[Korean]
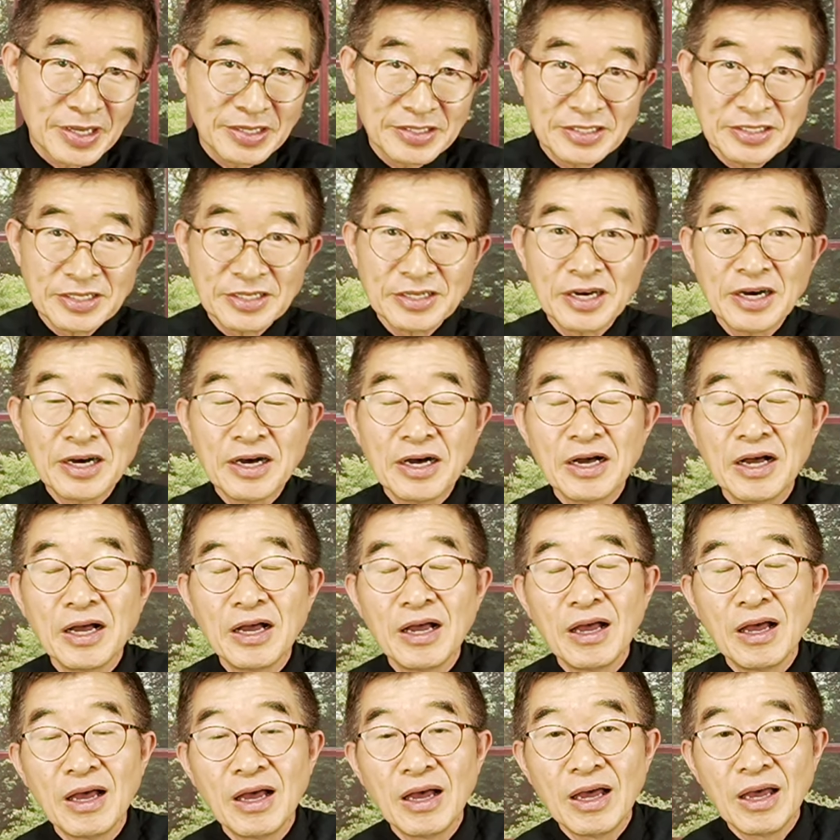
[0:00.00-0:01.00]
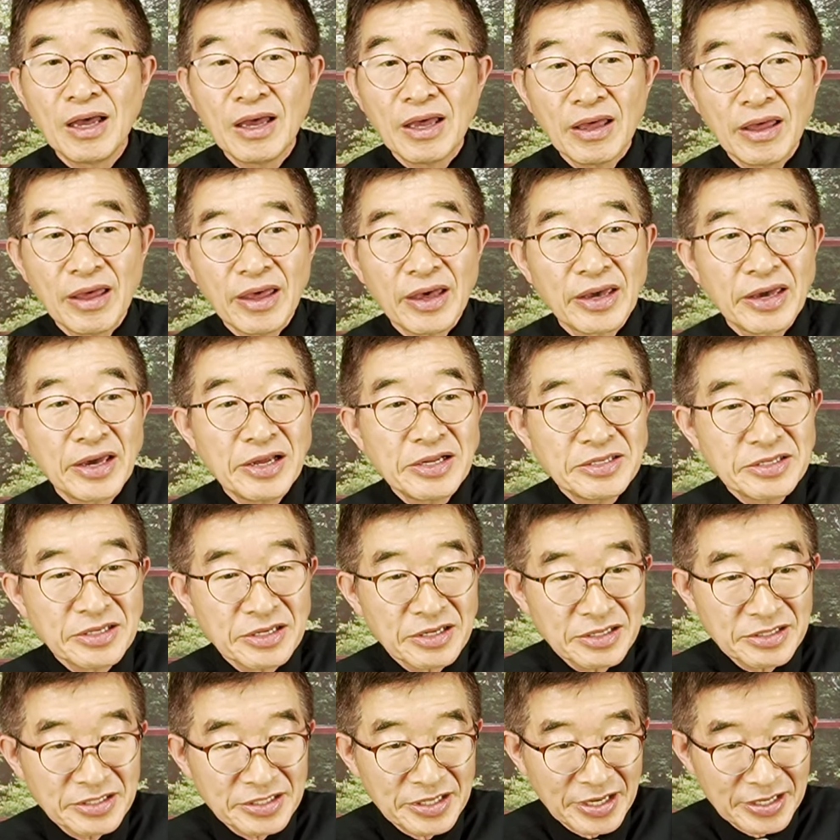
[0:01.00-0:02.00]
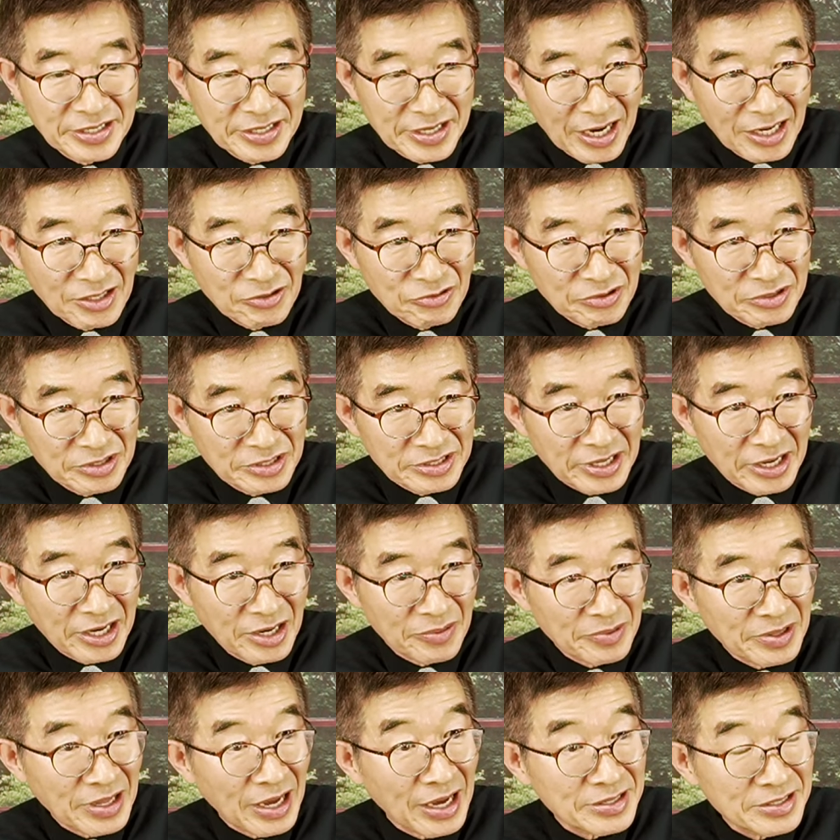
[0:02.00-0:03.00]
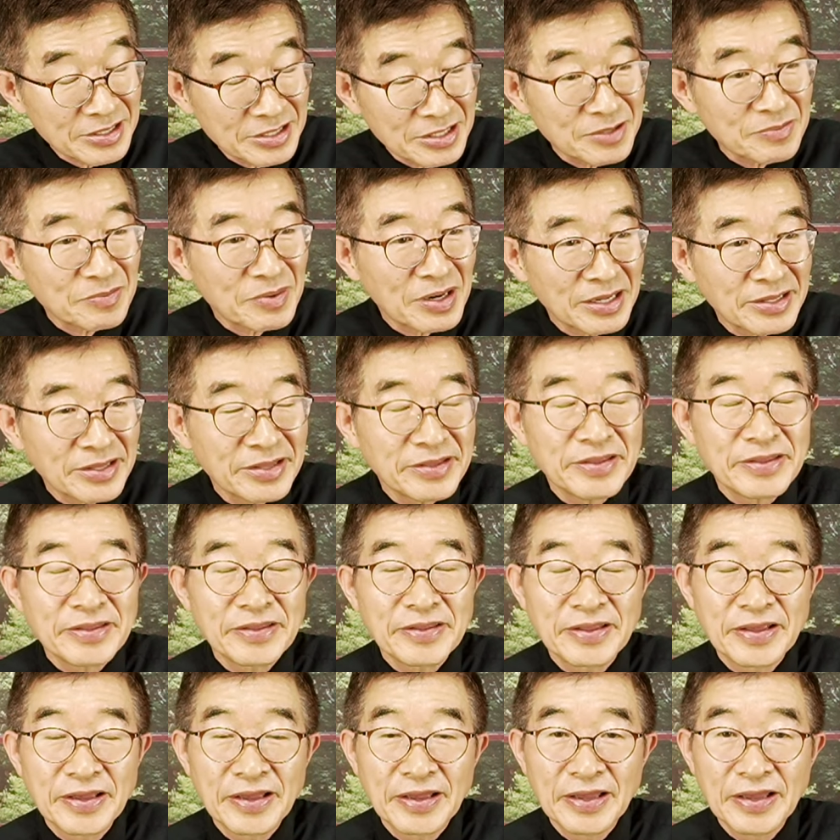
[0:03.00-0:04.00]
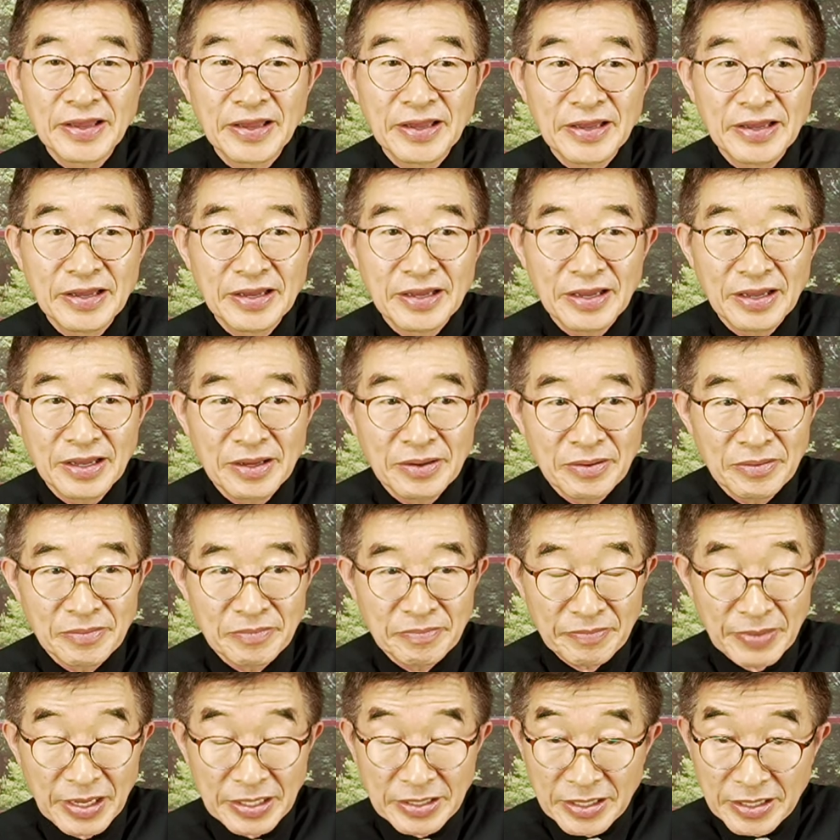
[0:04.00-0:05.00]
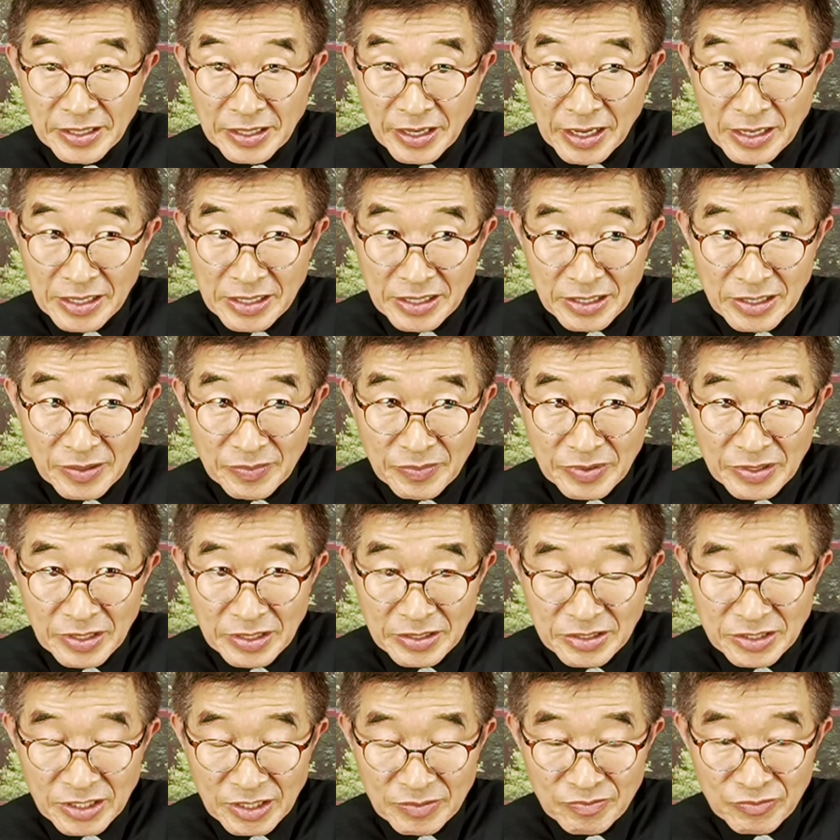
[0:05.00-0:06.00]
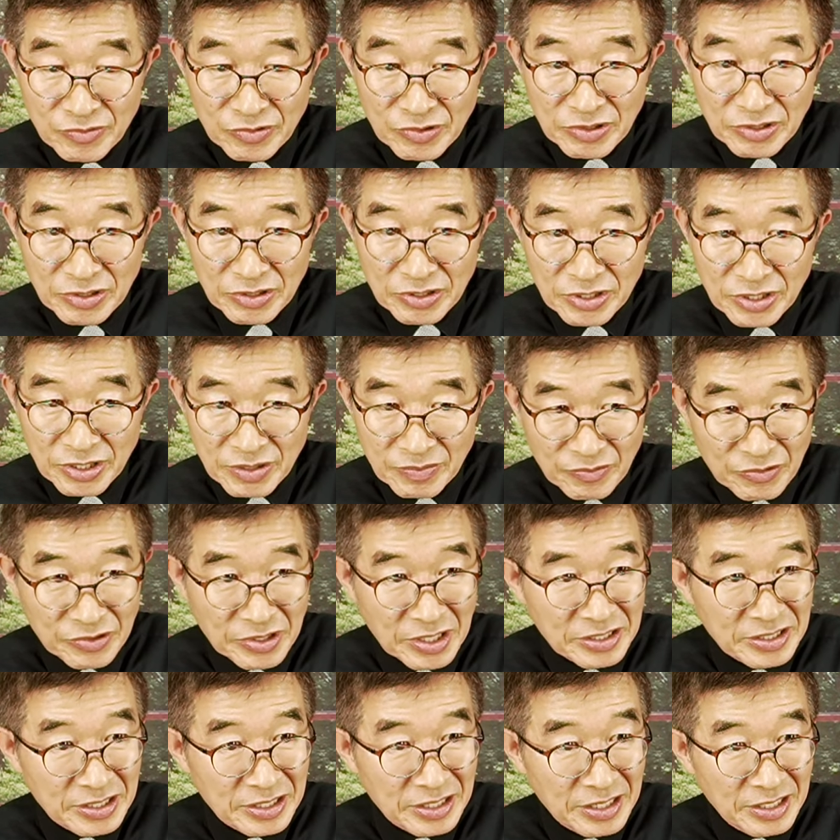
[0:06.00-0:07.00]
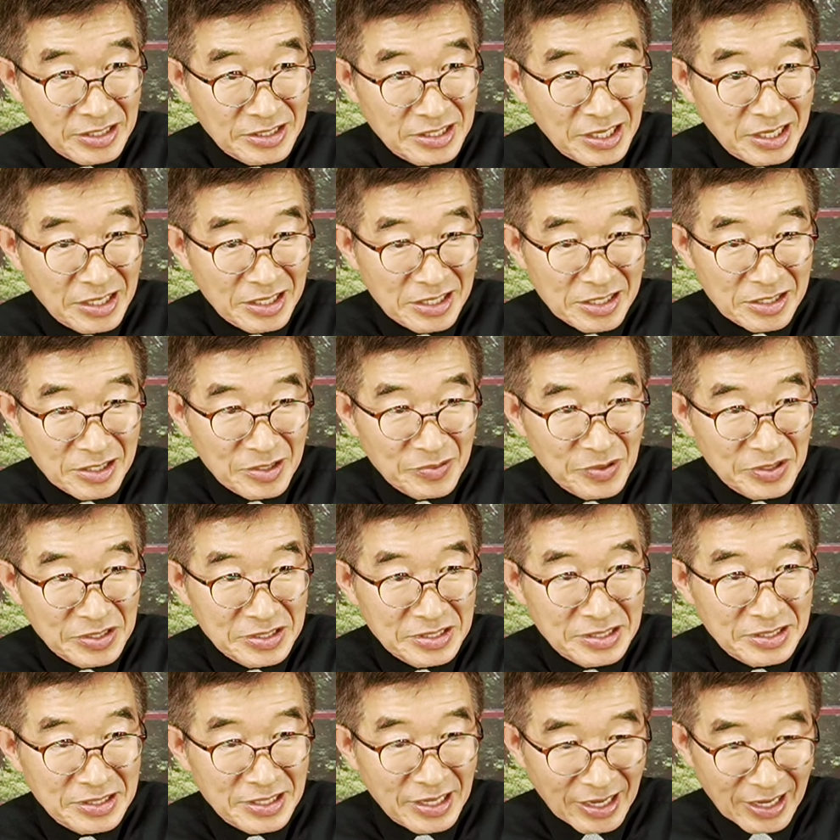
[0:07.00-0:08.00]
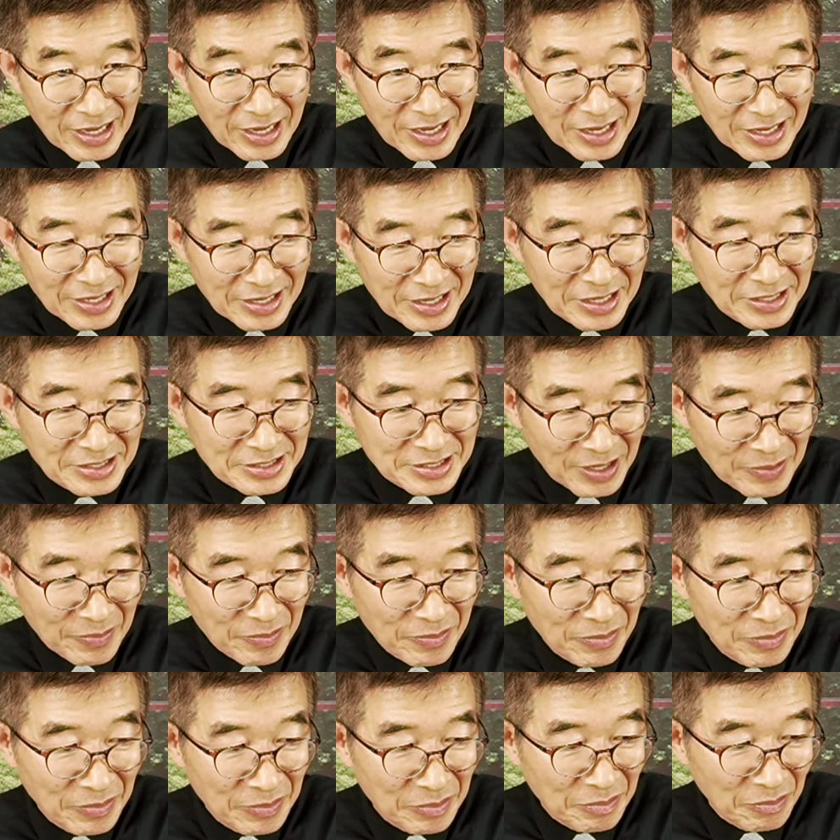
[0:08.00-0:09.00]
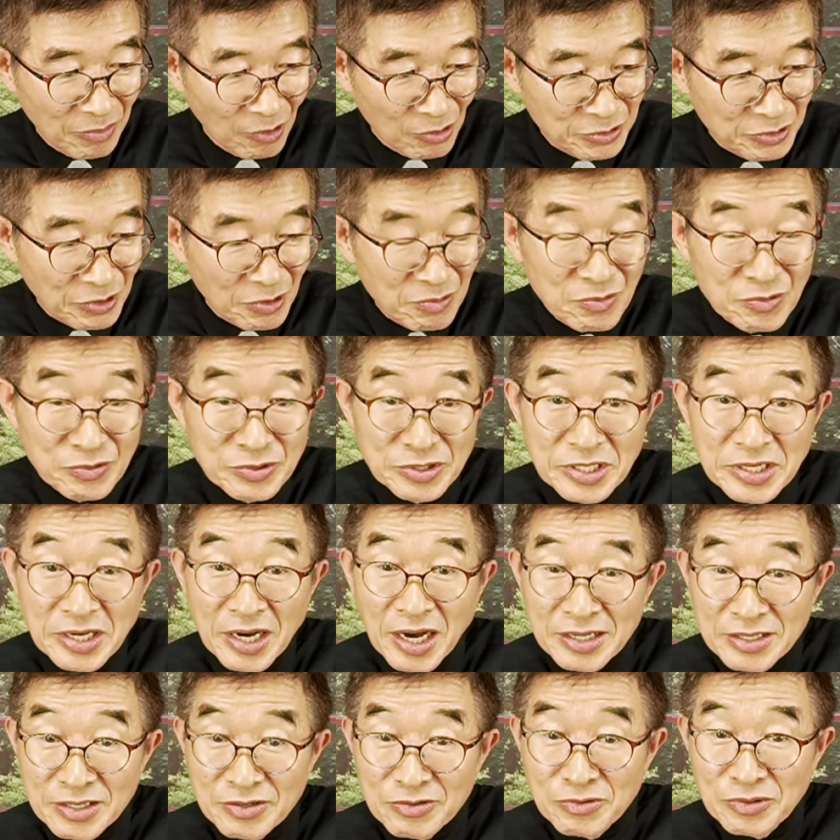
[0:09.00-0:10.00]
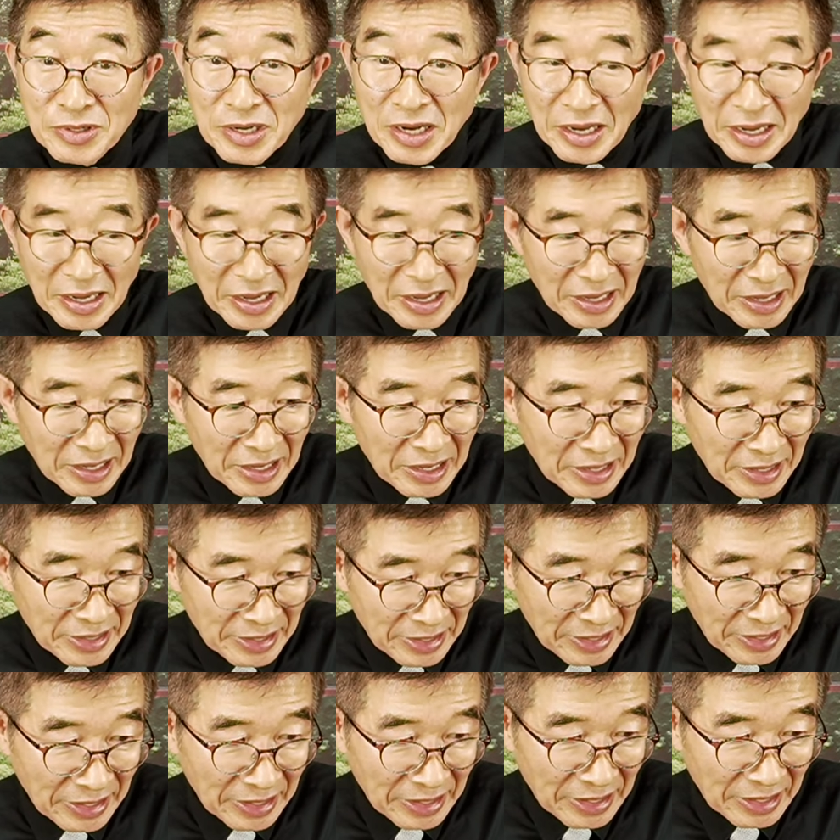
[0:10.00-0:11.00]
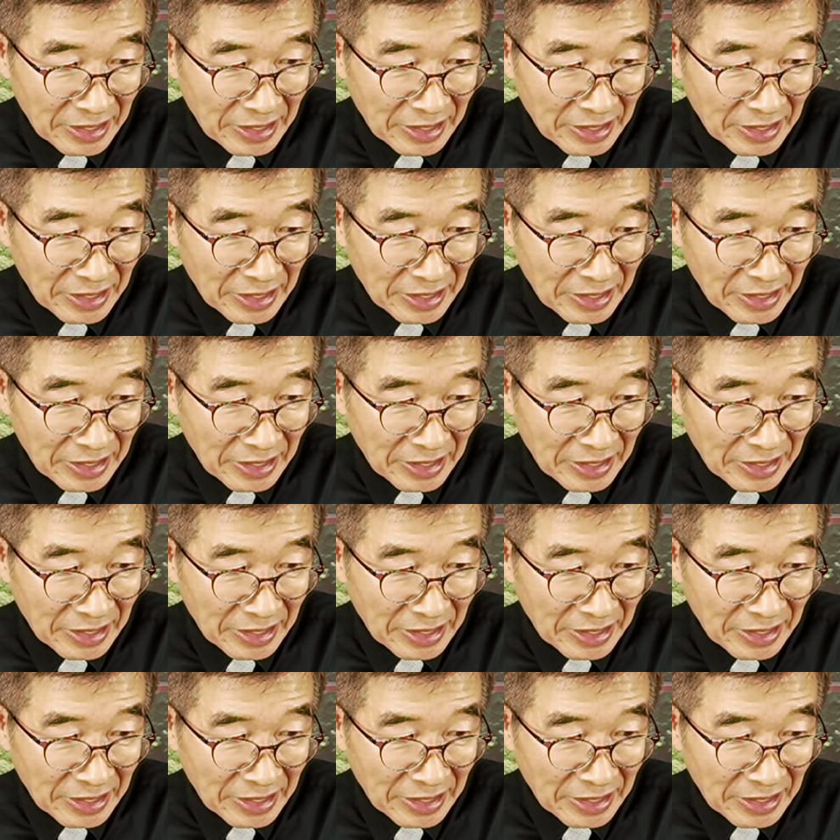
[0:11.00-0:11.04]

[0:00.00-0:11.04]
제가 해결책을 제시할 수 있는 사람은 아니지만 메디칼 여러분들 전문 신문에서 기사를 읽으면서 야 이게 참 보통 문제가 아니구나. 예.